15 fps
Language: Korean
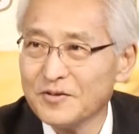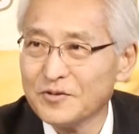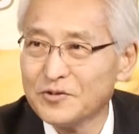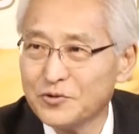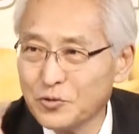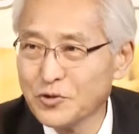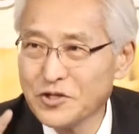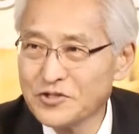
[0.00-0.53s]

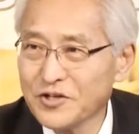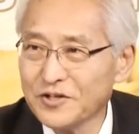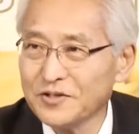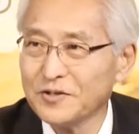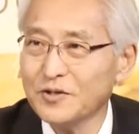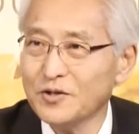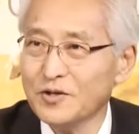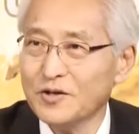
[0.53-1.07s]
그곳에서
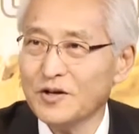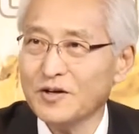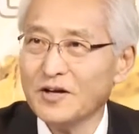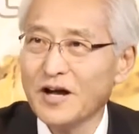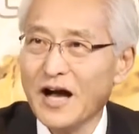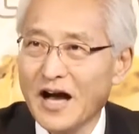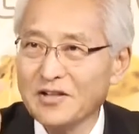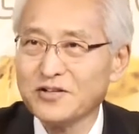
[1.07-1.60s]

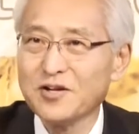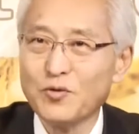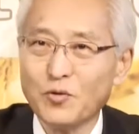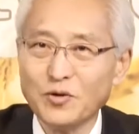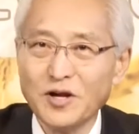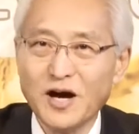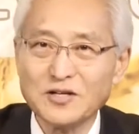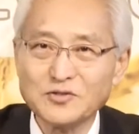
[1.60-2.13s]
하늘에
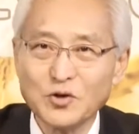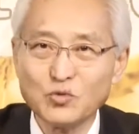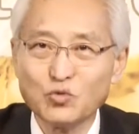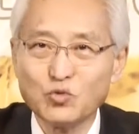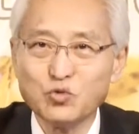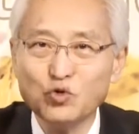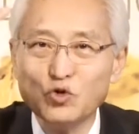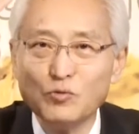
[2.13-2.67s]
올라가서
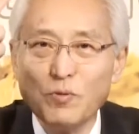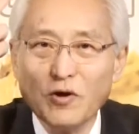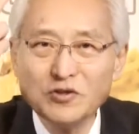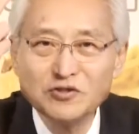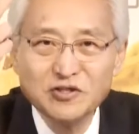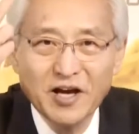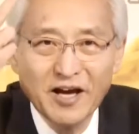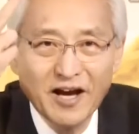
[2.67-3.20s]
두
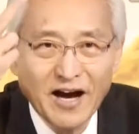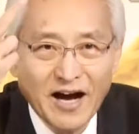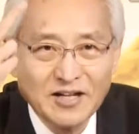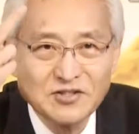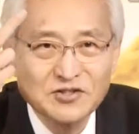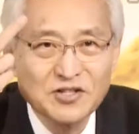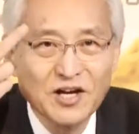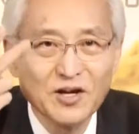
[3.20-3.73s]
번째
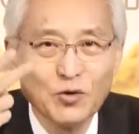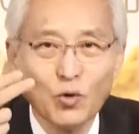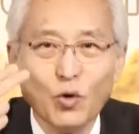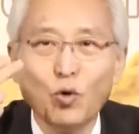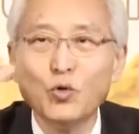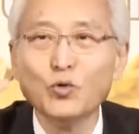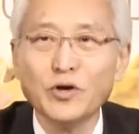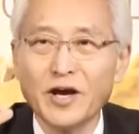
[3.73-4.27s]
안식일
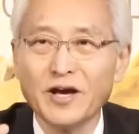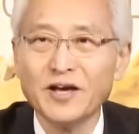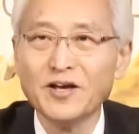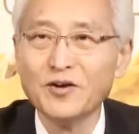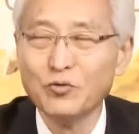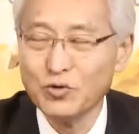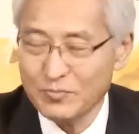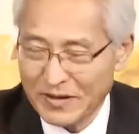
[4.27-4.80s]
오후에
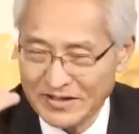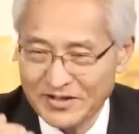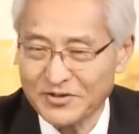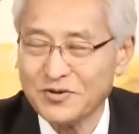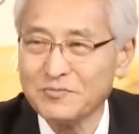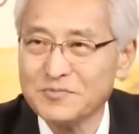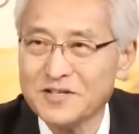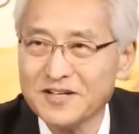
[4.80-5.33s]
우리 만나는
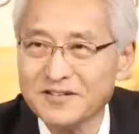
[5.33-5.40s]
겁